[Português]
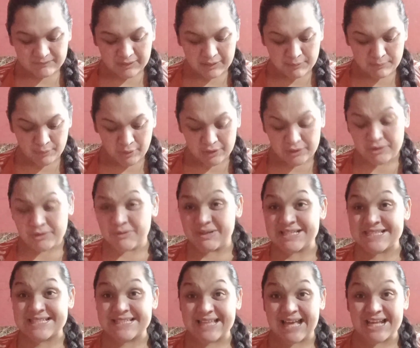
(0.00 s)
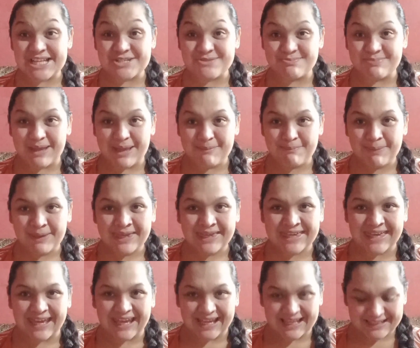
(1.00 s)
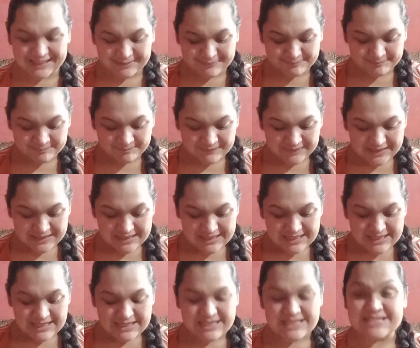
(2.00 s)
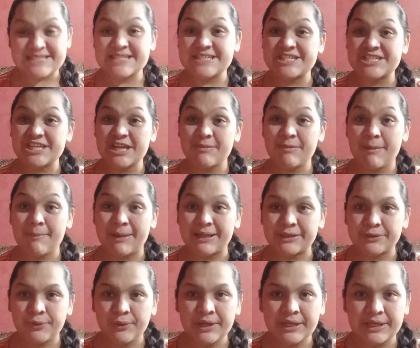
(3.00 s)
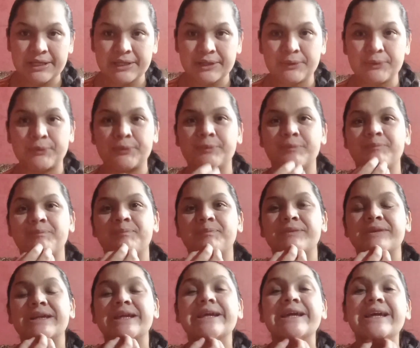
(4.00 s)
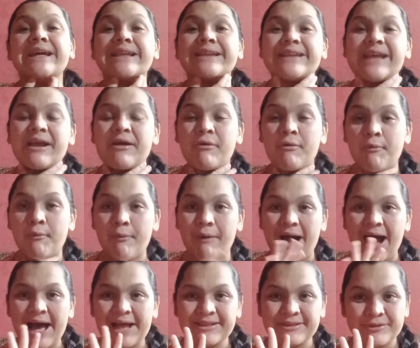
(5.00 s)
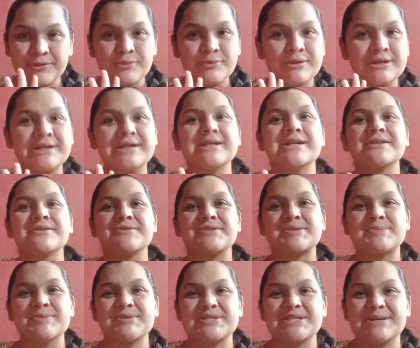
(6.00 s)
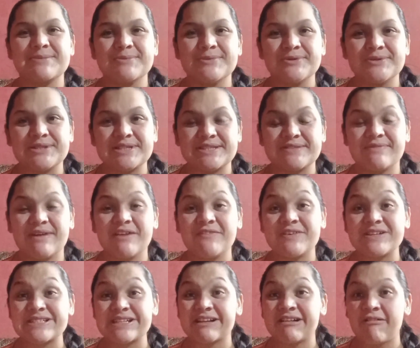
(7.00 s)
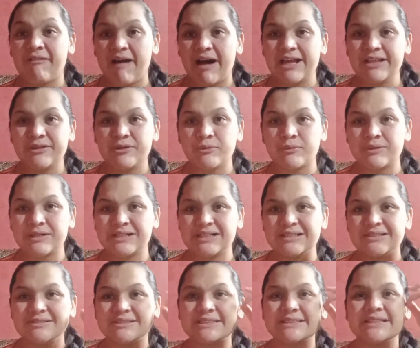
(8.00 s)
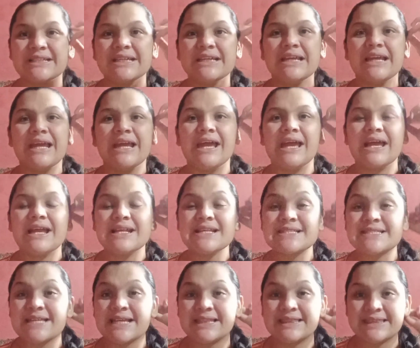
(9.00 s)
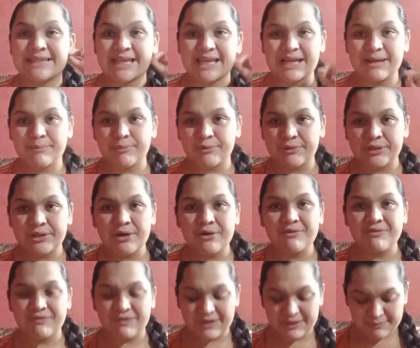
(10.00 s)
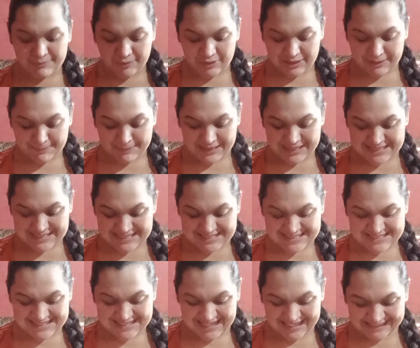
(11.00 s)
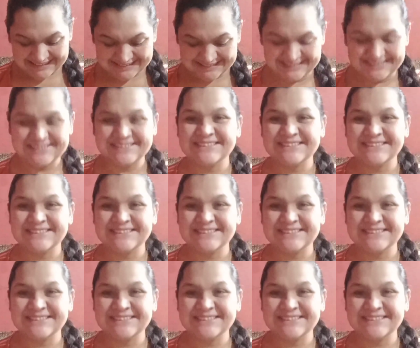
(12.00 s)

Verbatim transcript: Moro numa cidade bem pequena, que se chama Rico. Tem quatro anos, meus amores. Vai fazer quatro anos é, em setembro que eu vim embora para essa cidade.